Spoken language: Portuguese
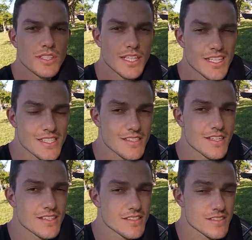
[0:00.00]

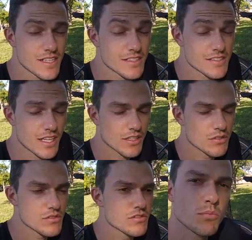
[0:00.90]

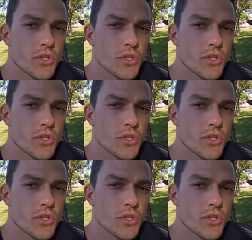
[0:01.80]
T600.